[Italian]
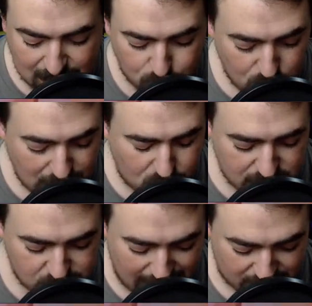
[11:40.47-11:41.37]
il bull
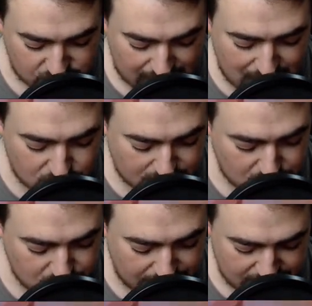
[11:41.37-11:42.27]
come chargia, ecco per
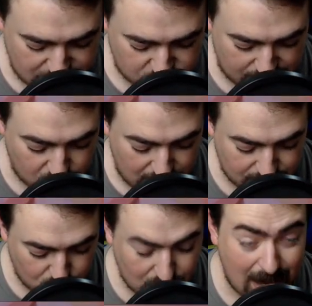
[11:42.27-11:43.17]
quello che vi dicevo, il
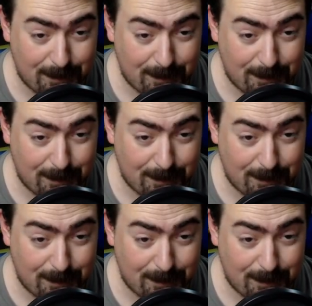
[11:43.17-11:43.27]
bull è